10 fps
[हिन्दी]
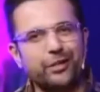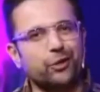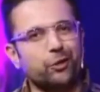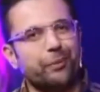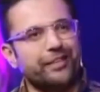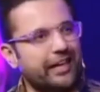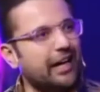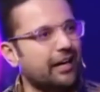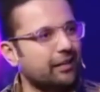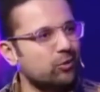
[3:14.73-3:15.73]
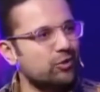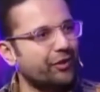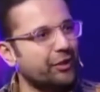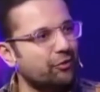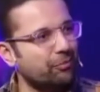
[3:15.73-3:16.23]
YouTube पे देखा कुछ
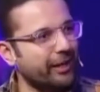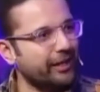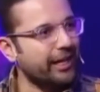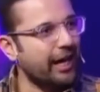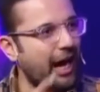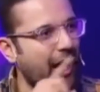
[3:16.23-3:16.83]
वीडियोस में कि